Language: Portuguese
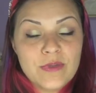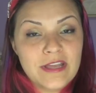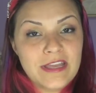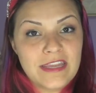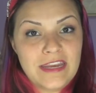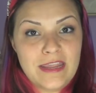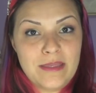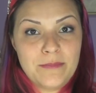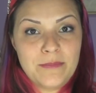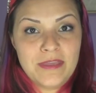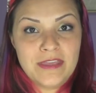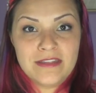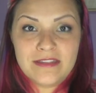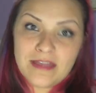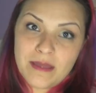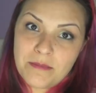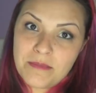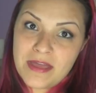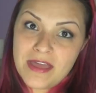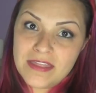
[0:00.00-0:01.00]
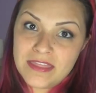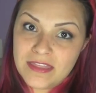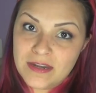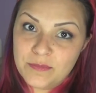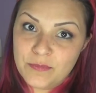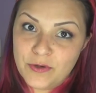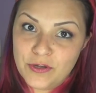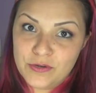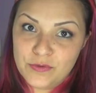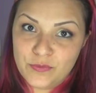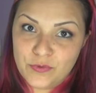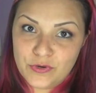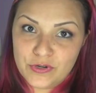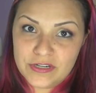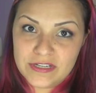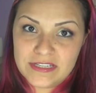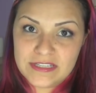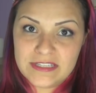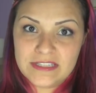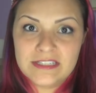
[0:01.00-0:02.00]
creme da Bath Body
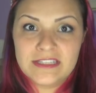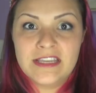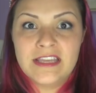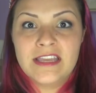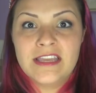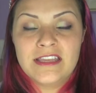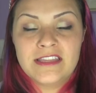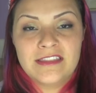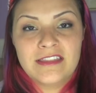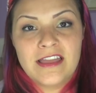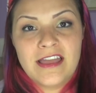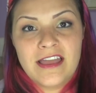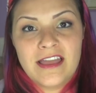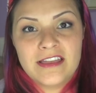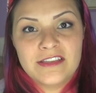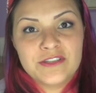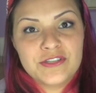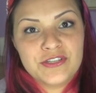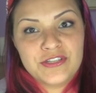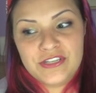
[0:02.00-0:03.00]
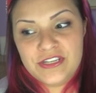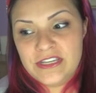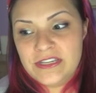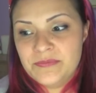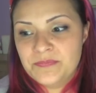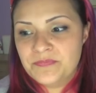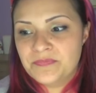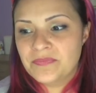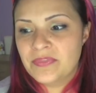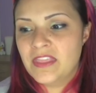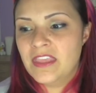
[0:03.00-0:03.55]
Works, da Xi,